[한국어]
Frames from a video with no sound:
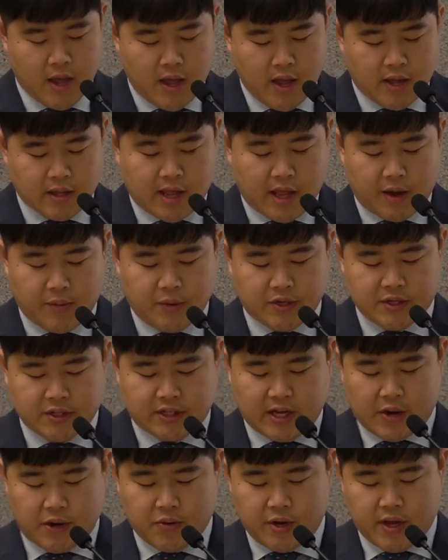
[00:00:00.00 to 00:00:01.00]
다윗은
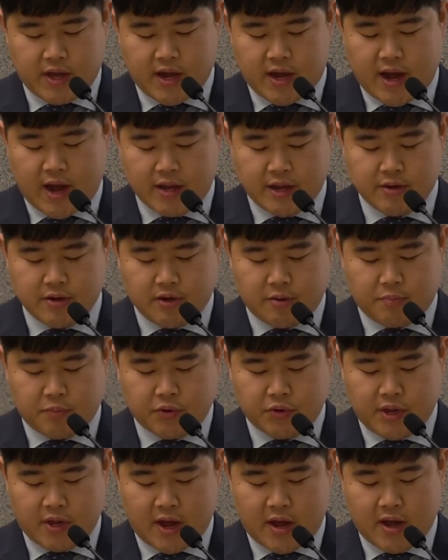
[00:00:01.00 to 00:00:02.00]
사울에게 가는
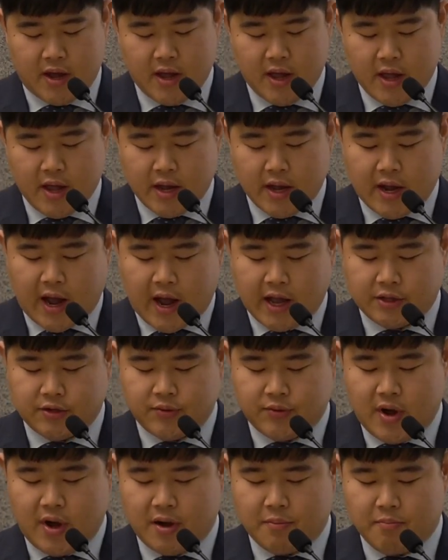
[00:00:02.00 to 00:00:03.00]
것보다 가드
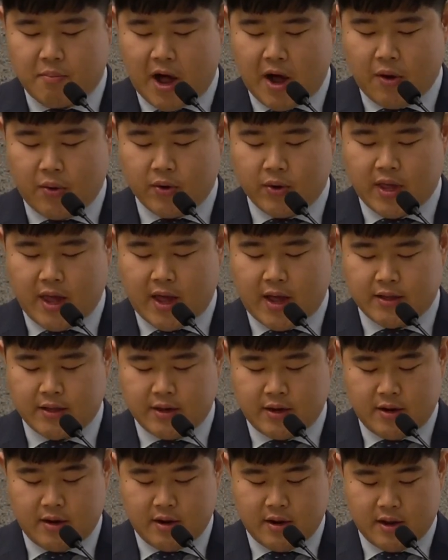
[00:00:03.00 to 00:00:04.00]
왕 마옥의
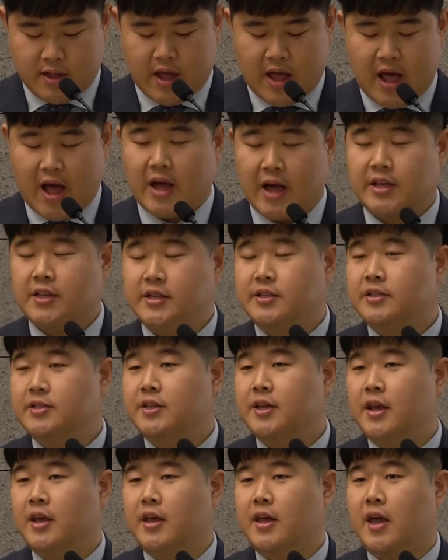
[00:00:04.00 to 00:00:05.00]
아들
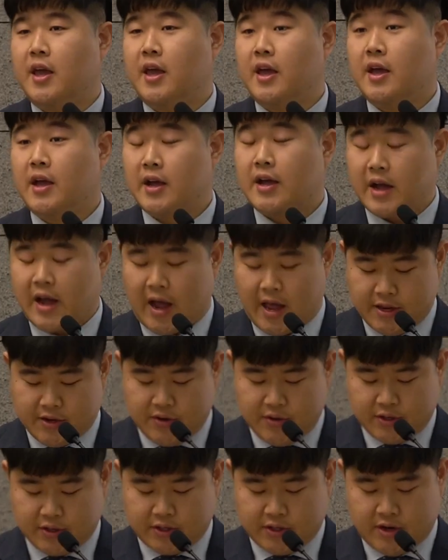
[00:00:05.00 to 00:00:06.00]
아기스에게 가는
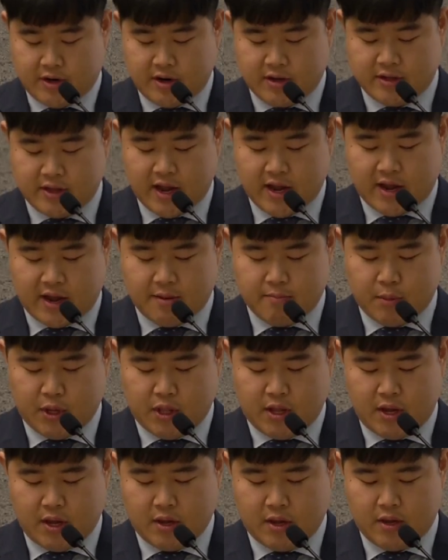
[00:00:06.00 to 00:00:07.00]
것을 택합니다.
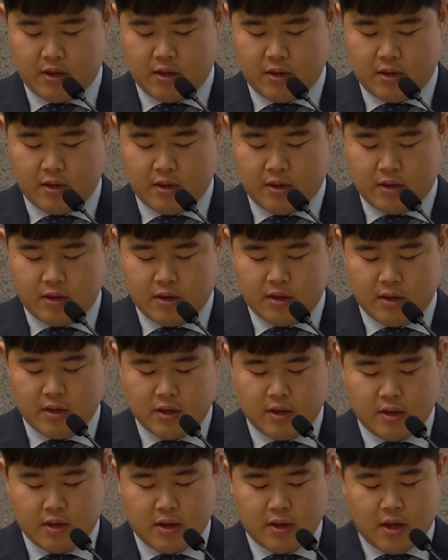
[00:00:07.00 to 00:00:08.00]

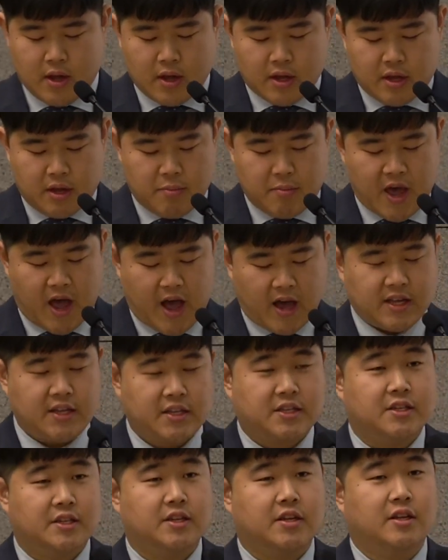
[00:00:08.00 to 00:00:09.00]
이미
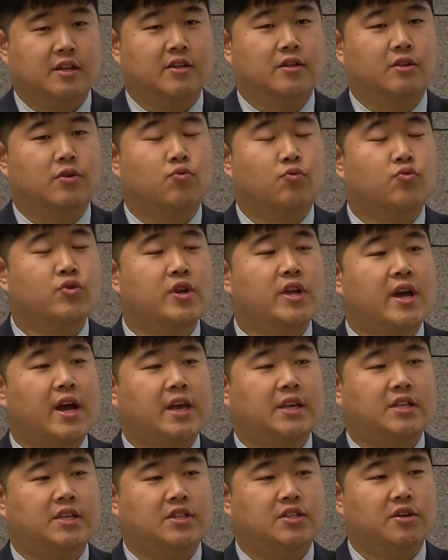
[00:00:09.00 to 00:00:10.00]
아기스는 우리가
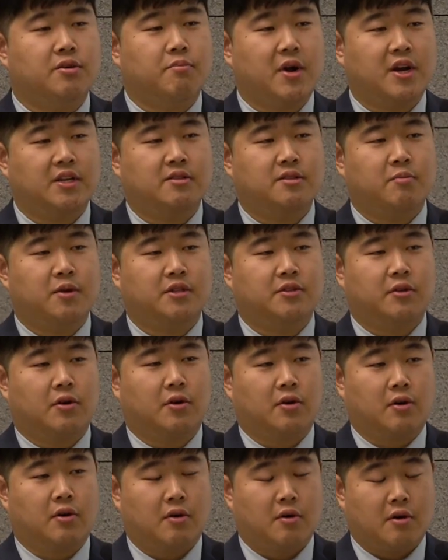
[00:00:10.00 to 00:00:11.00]
이전
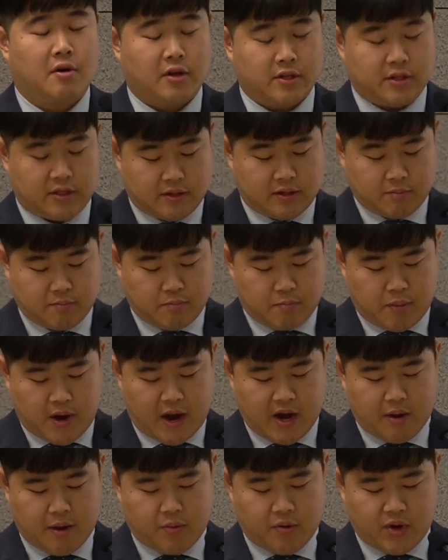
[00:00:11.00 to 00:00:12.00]
말씀에서
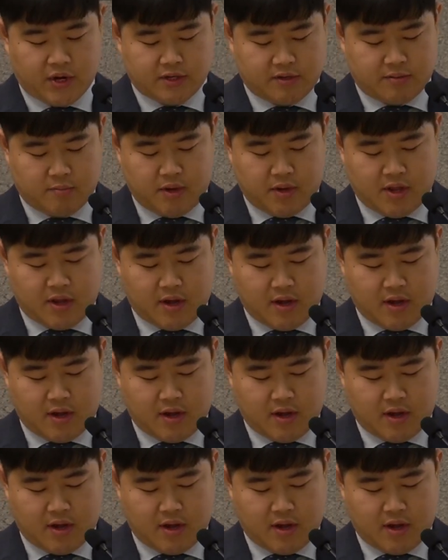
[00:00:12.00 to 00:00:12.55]
바라보았습니다.